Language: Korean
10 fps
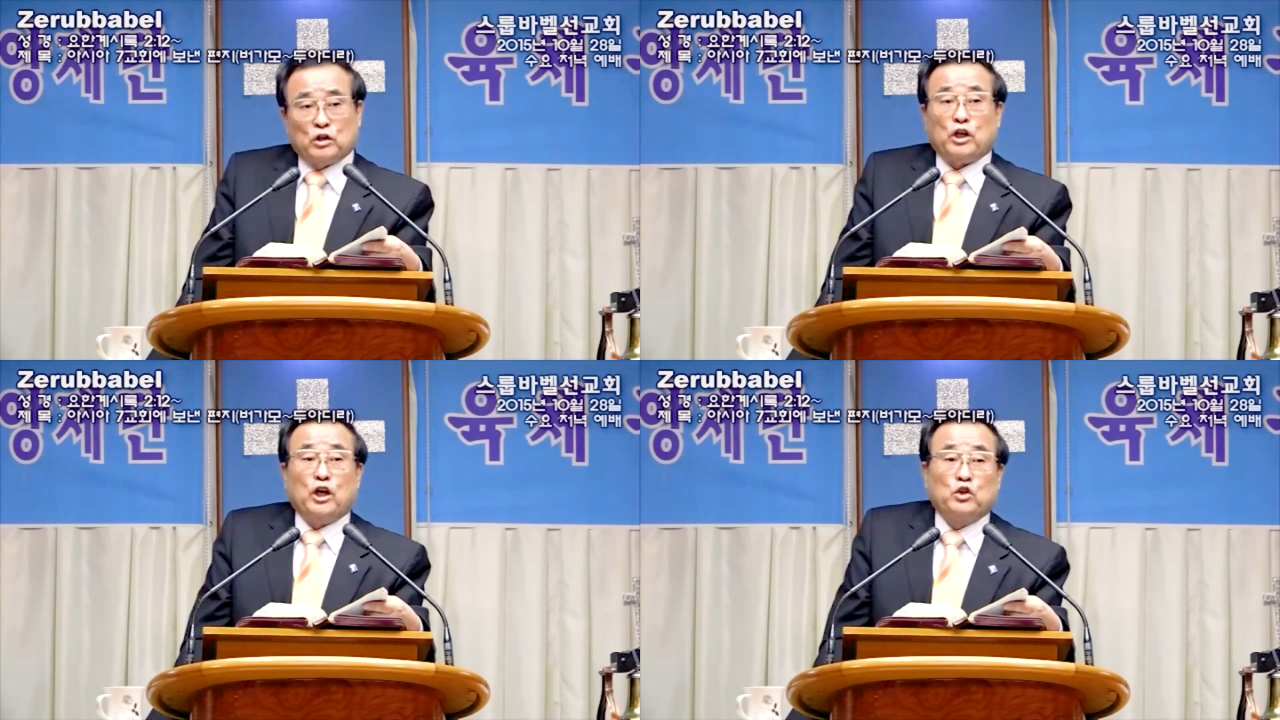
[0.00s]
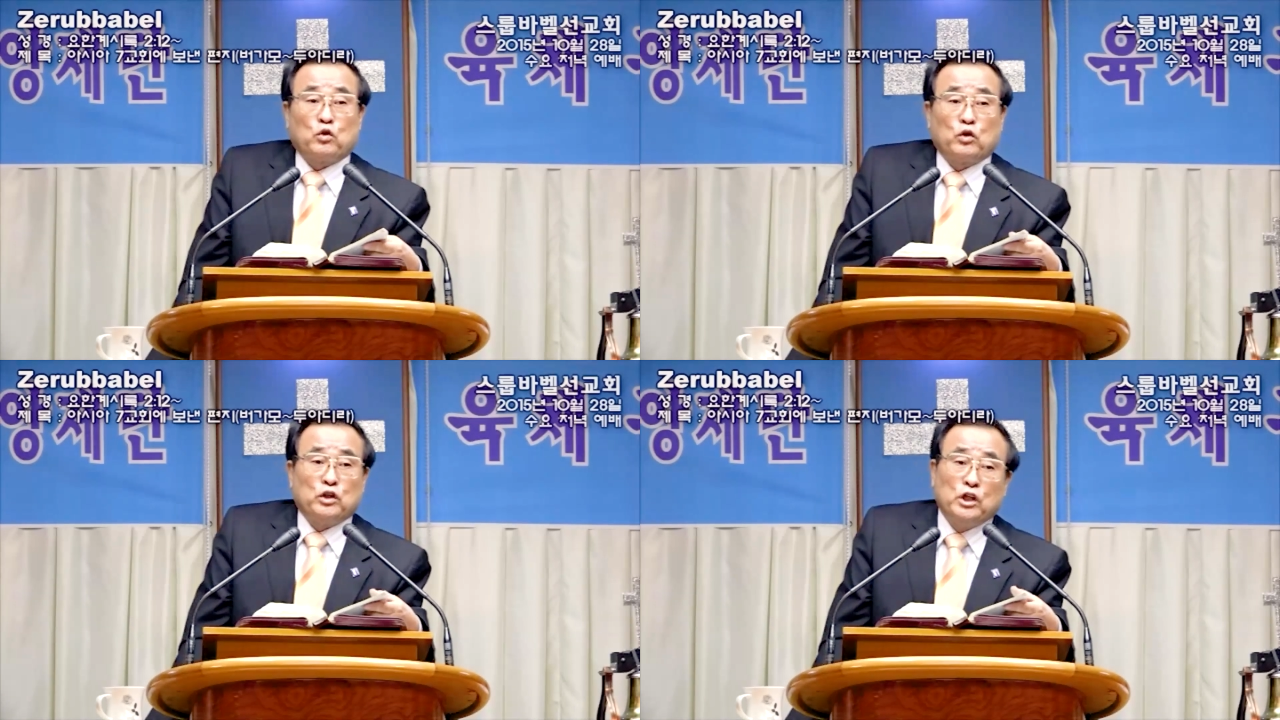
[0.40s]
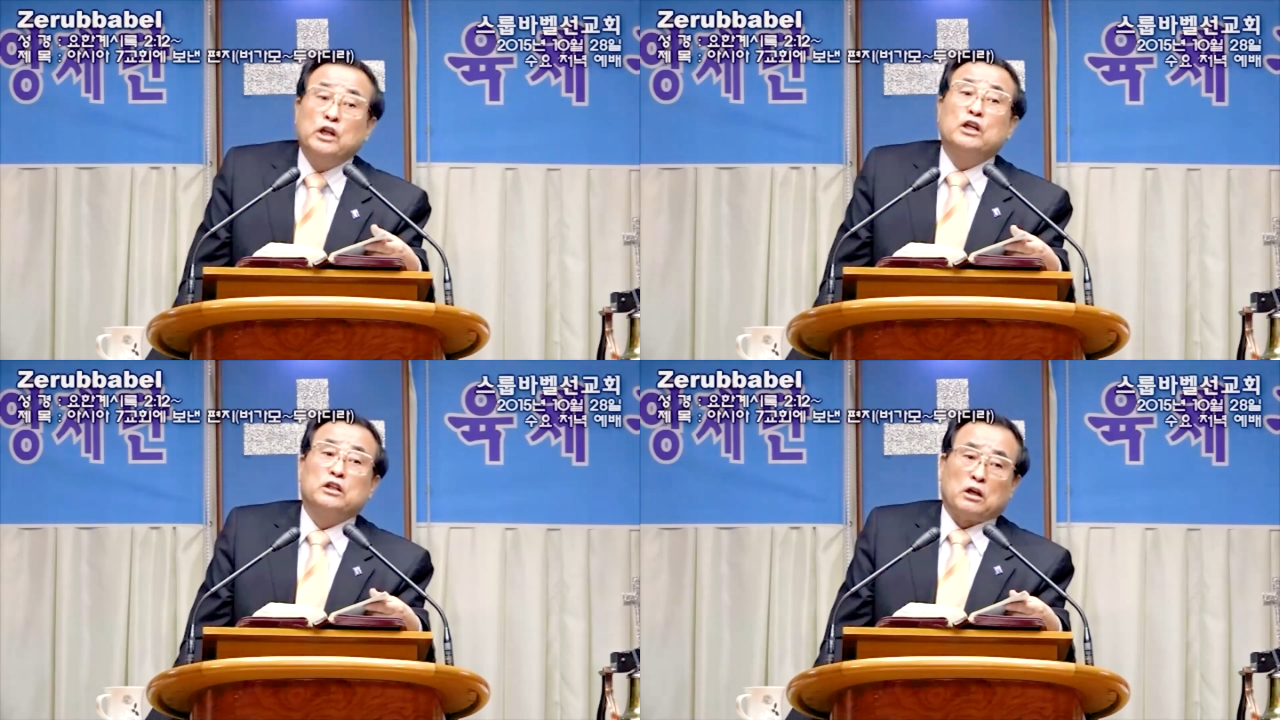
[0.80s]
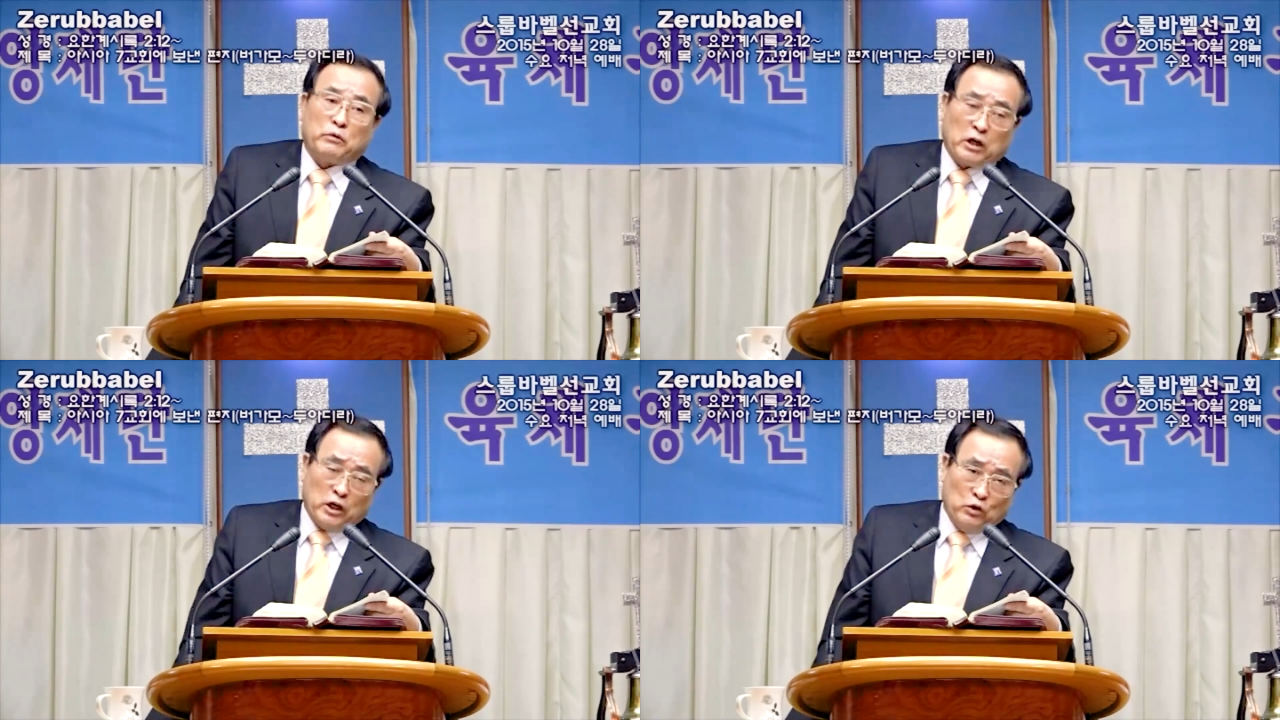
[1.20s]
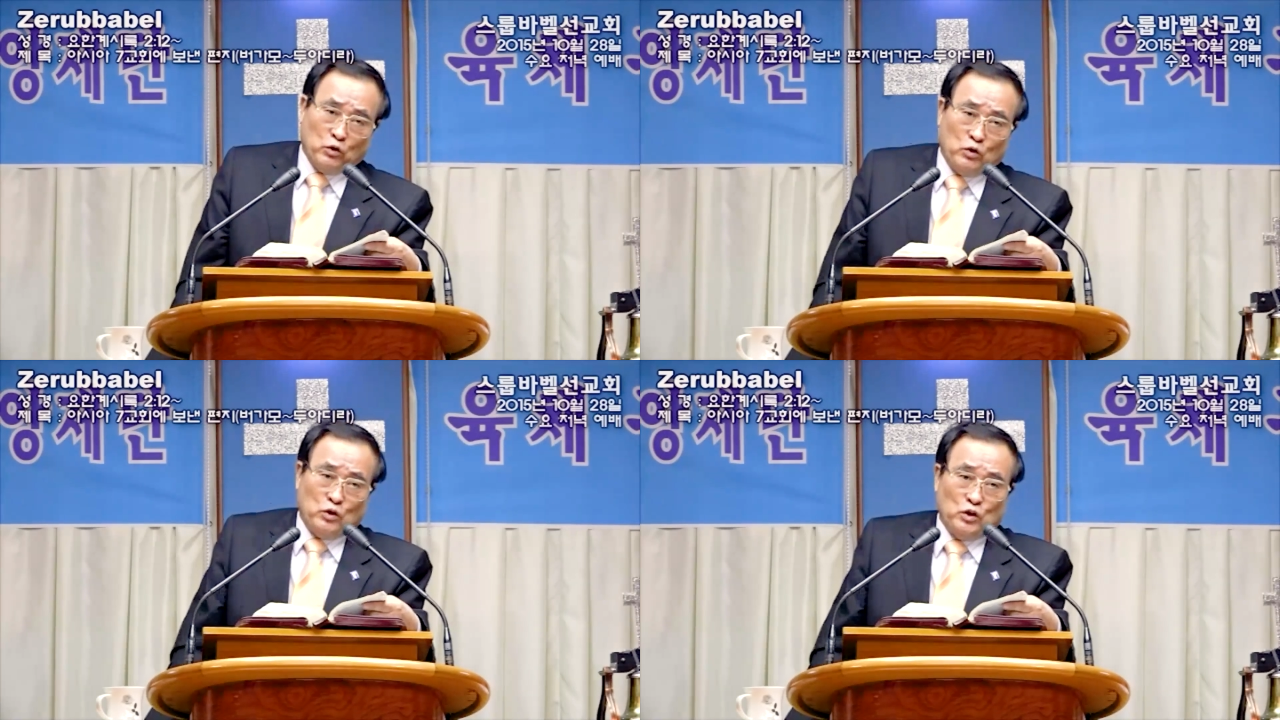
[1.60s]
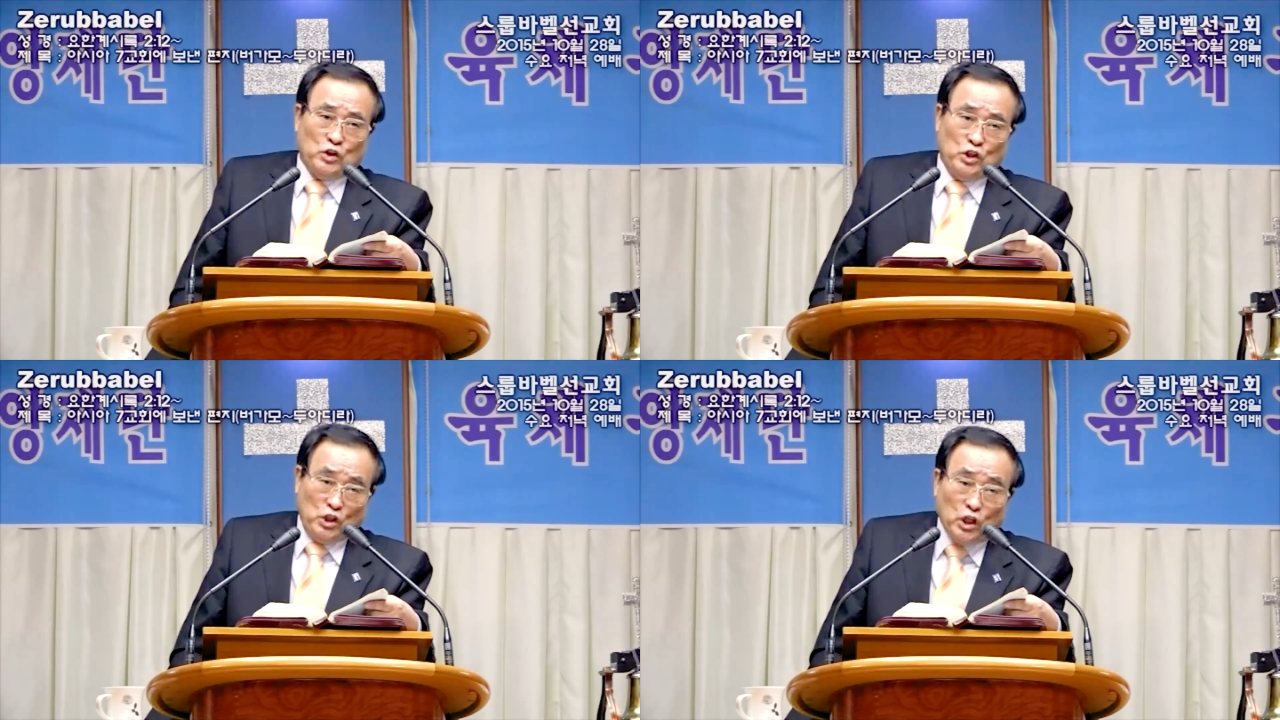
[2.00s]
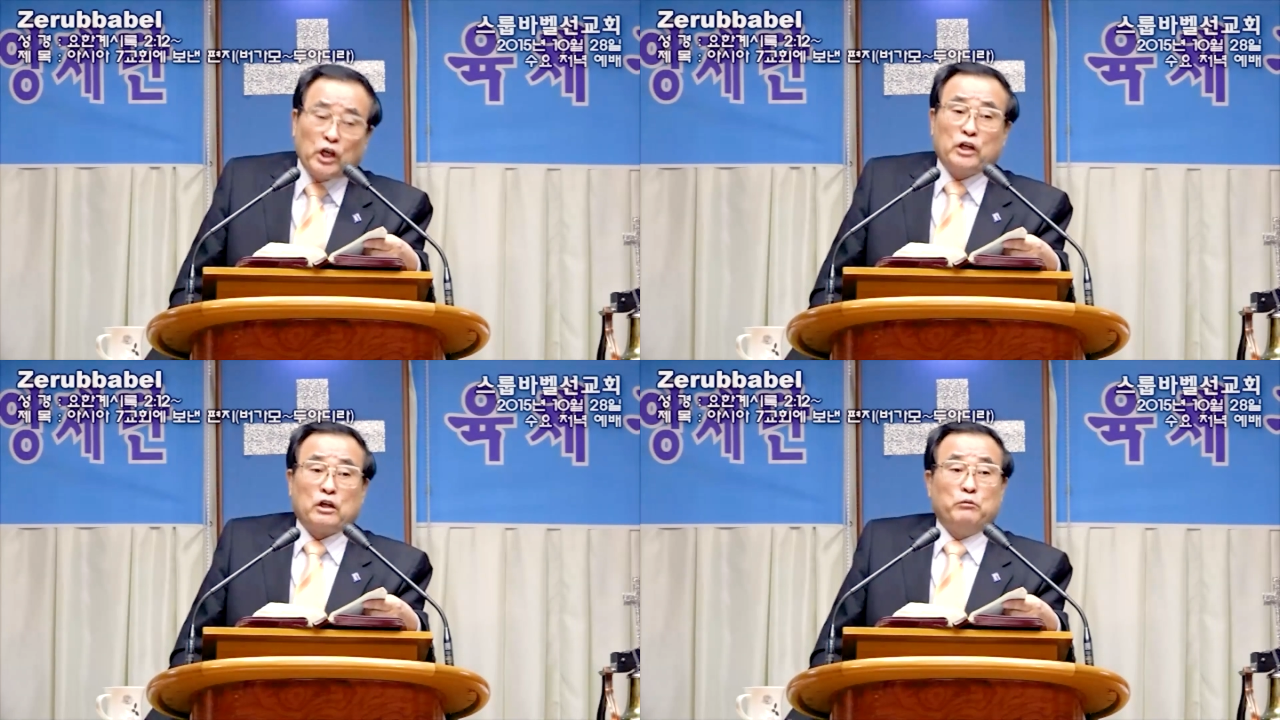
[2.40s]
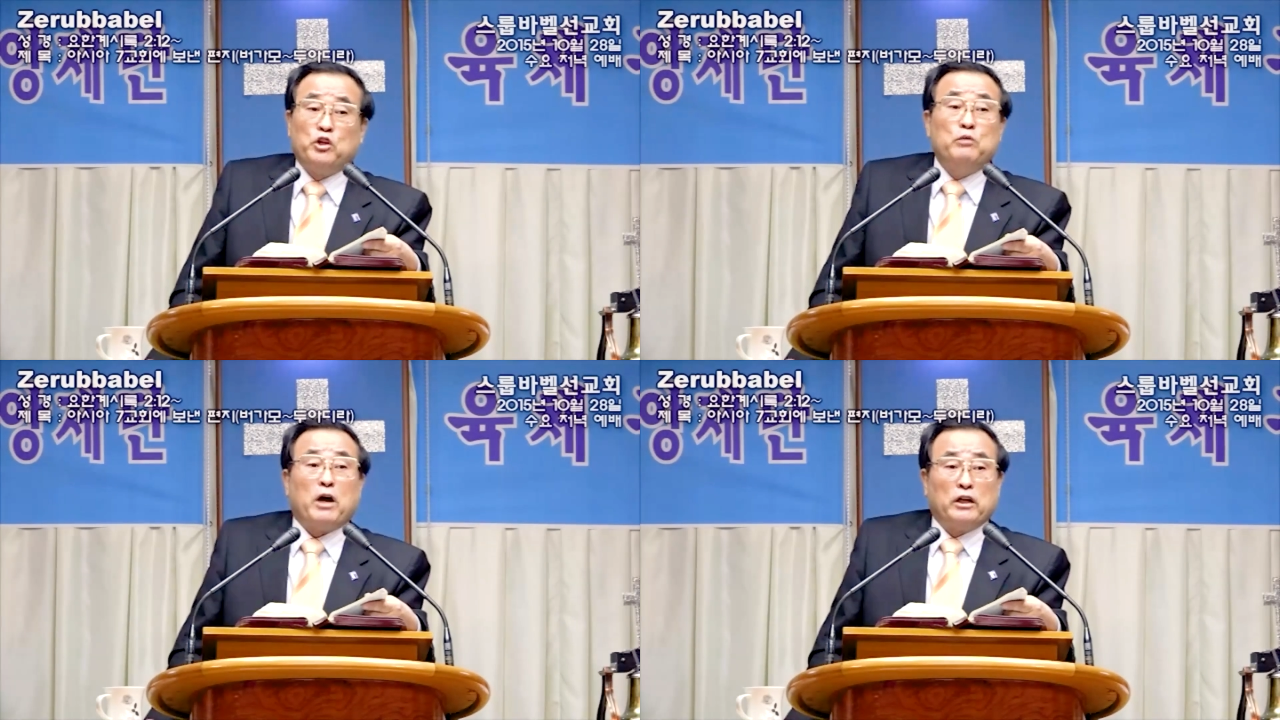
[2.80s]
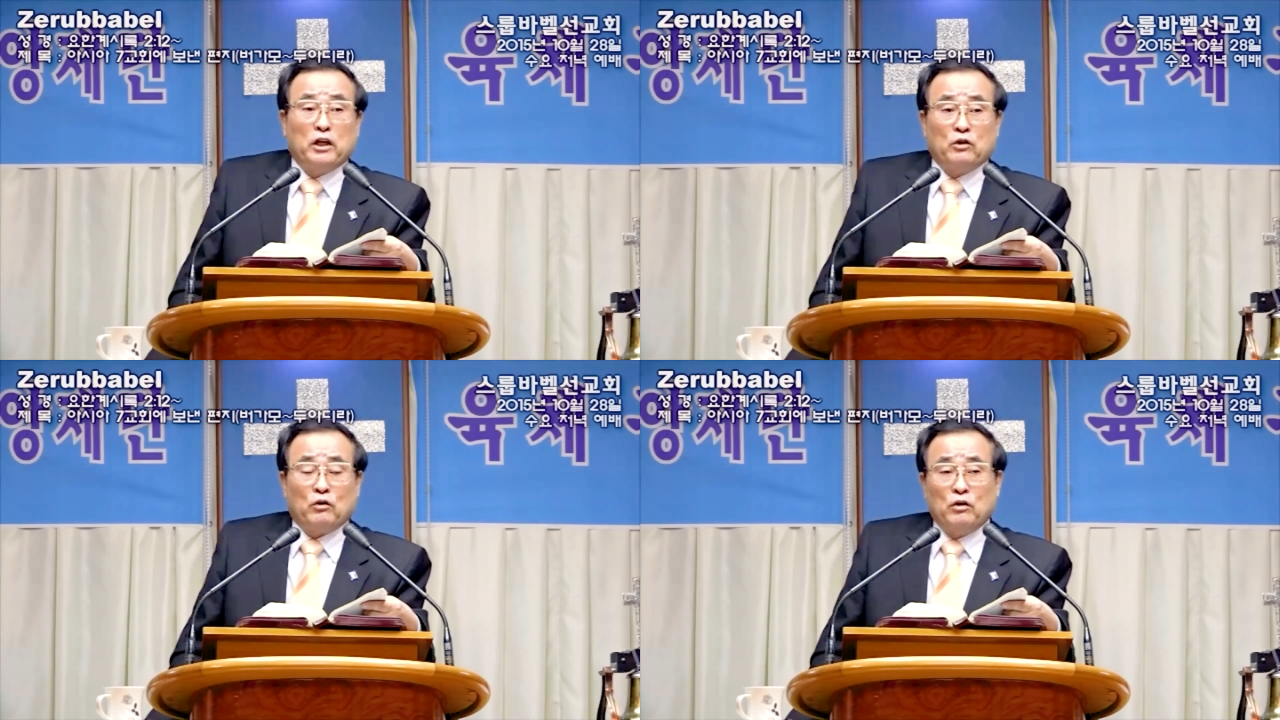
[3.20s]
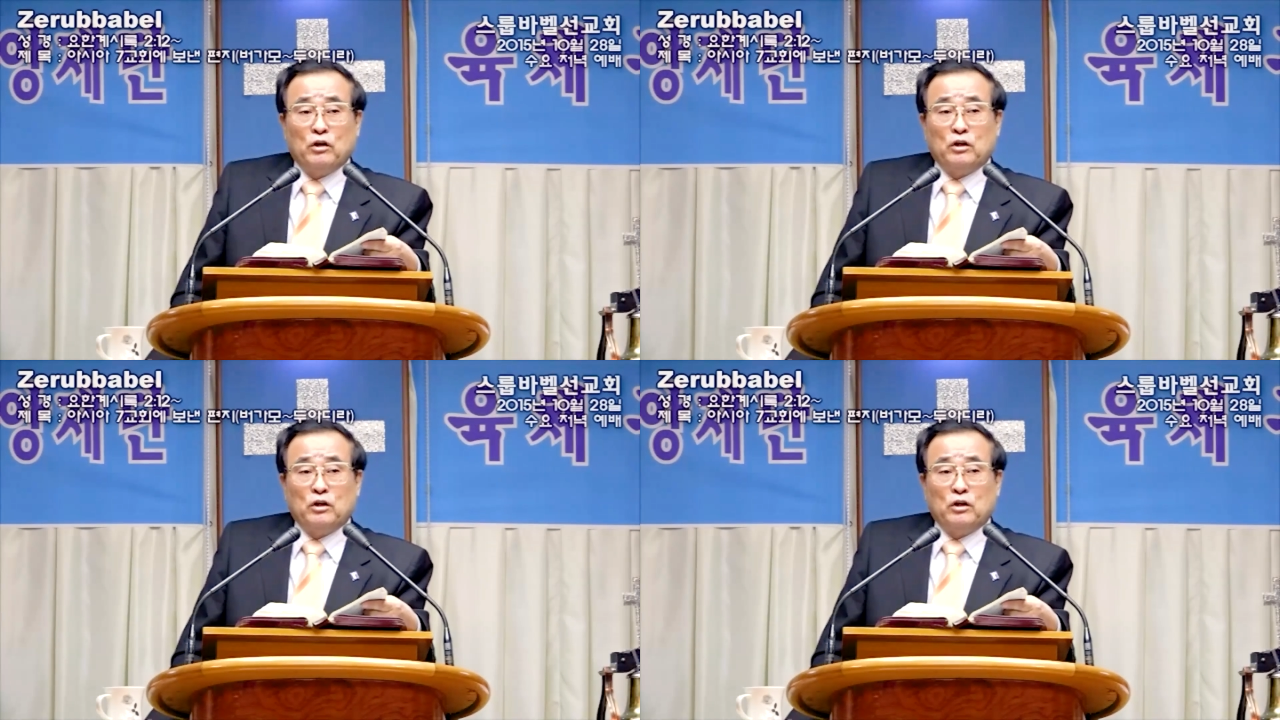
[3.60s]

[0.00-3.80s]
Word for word: 계시록은 이기는 자만 가요. 이겨야 돼. 믿음이 아니에요.